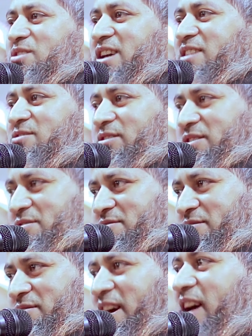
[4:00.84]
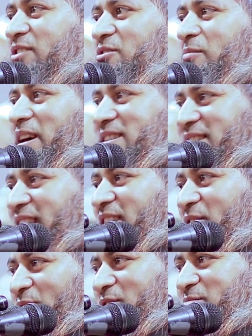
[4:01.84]
মশাই যথেষ্ট এত
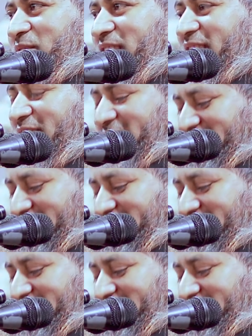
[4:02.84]
মাস্তানি করস বেটা